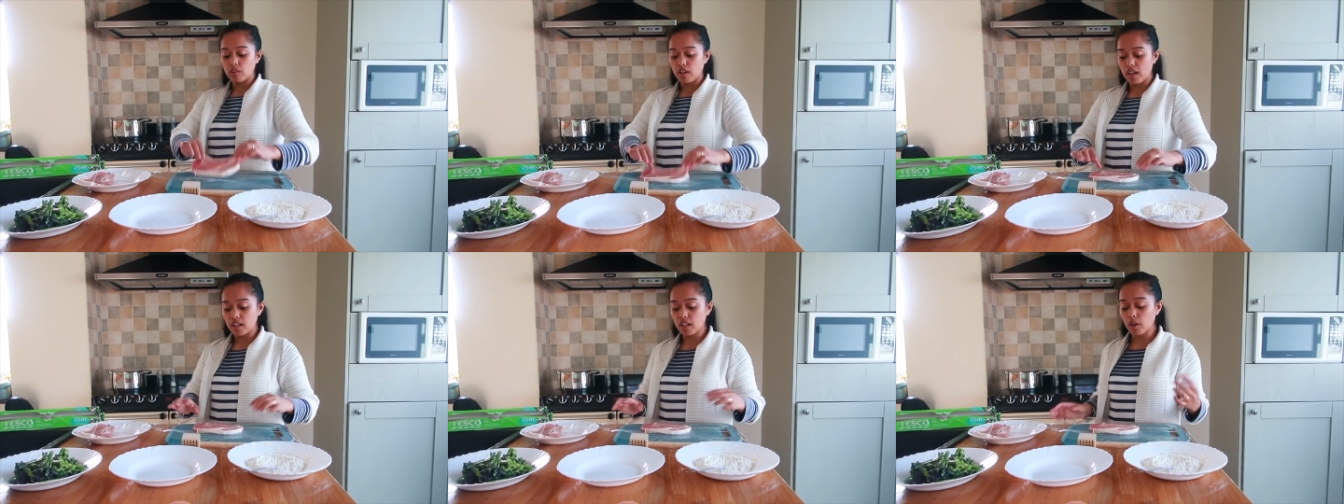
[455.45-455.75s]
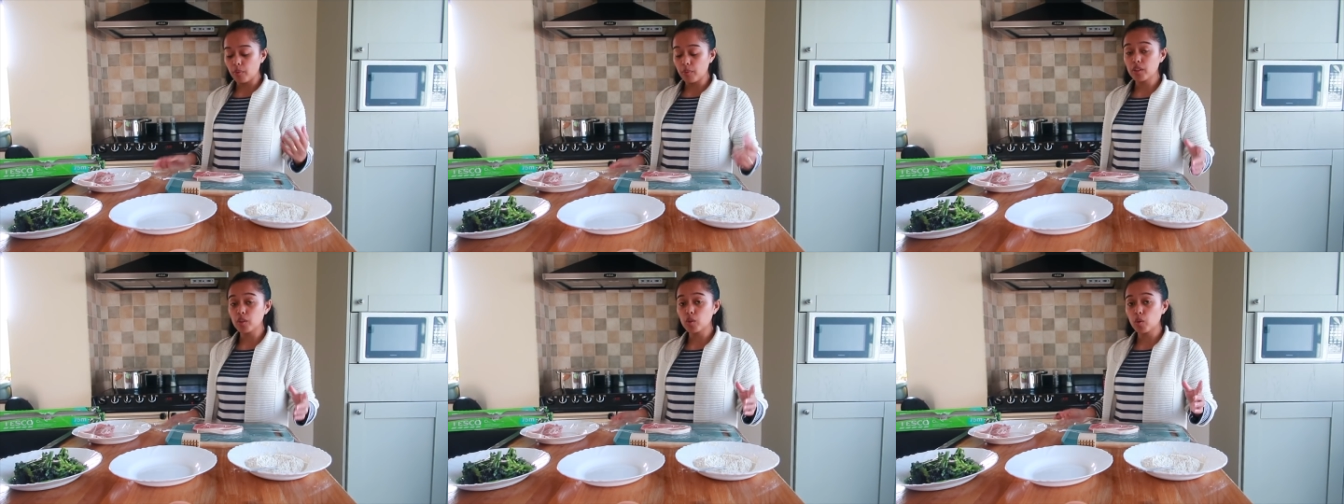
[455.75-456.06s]

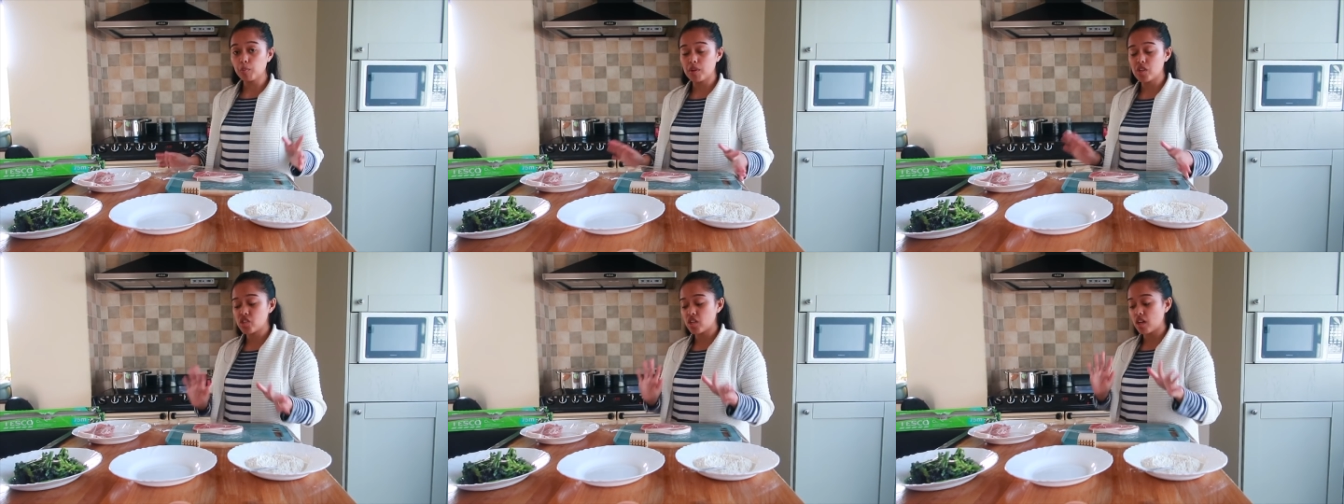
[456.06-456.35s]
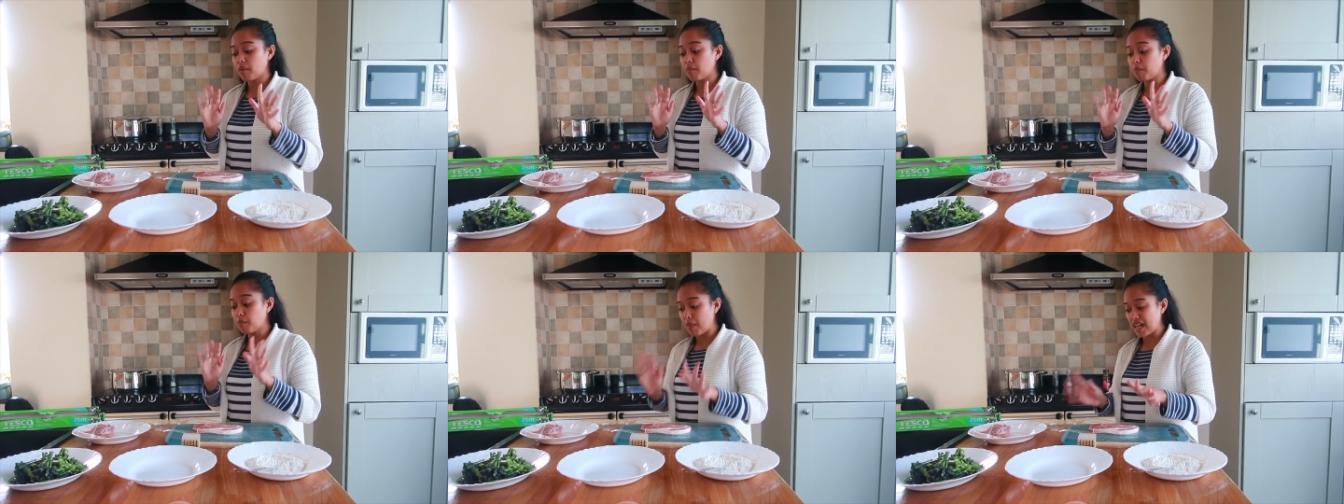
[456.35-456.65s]
gagawin ko pa
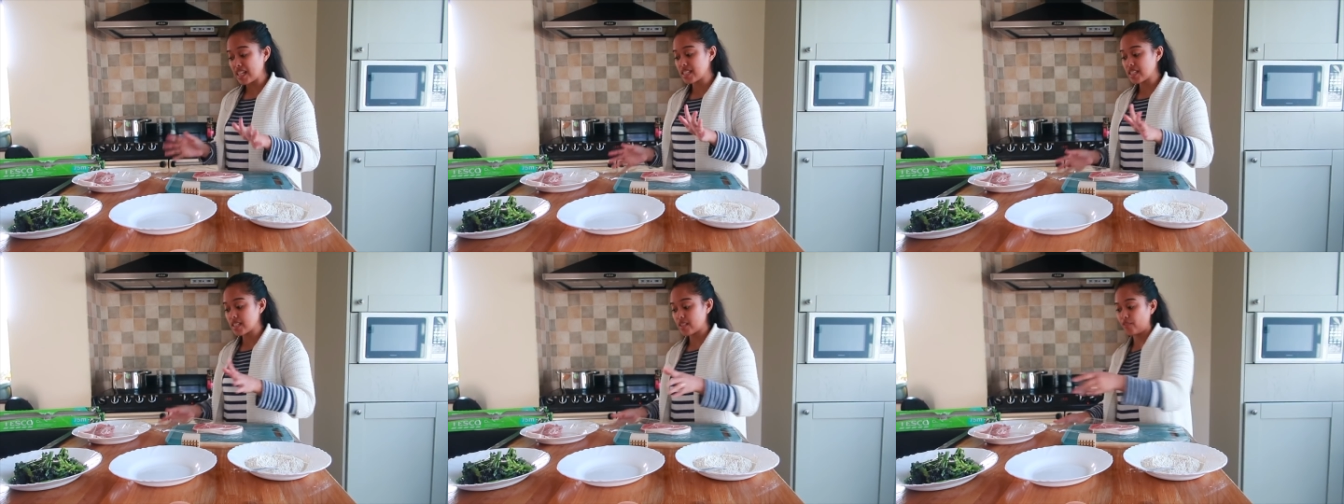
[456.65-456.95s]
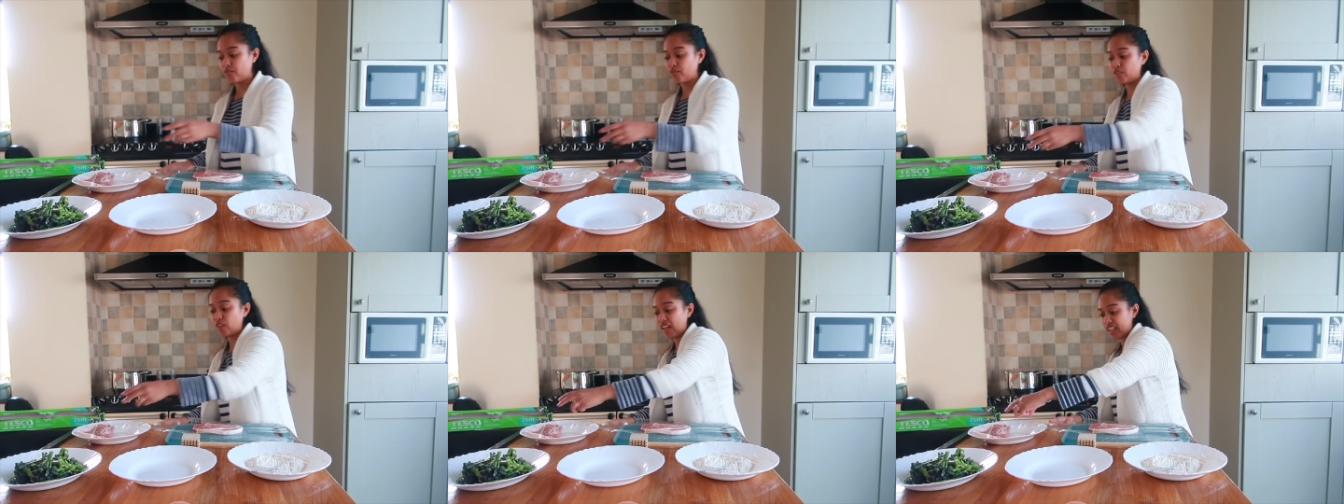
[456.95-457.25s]
siyang mas
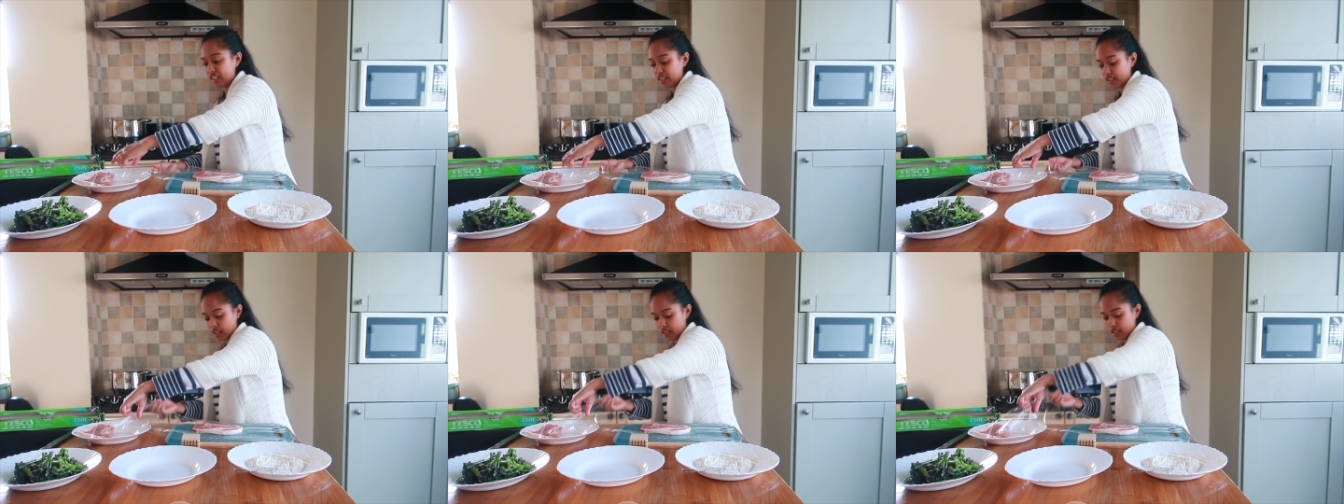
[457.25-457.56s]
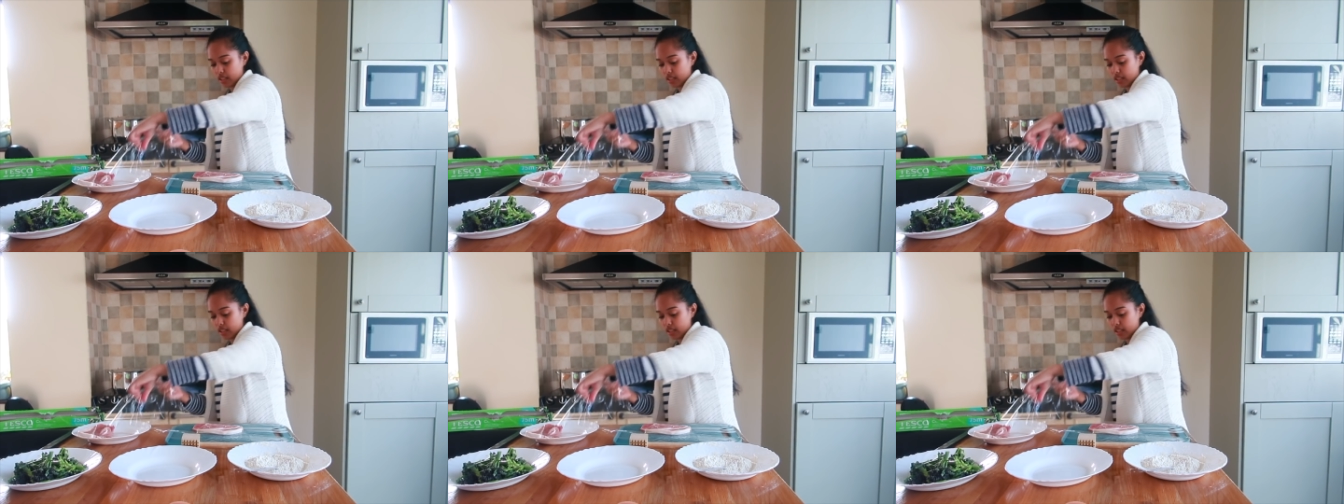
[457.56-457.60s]
flat.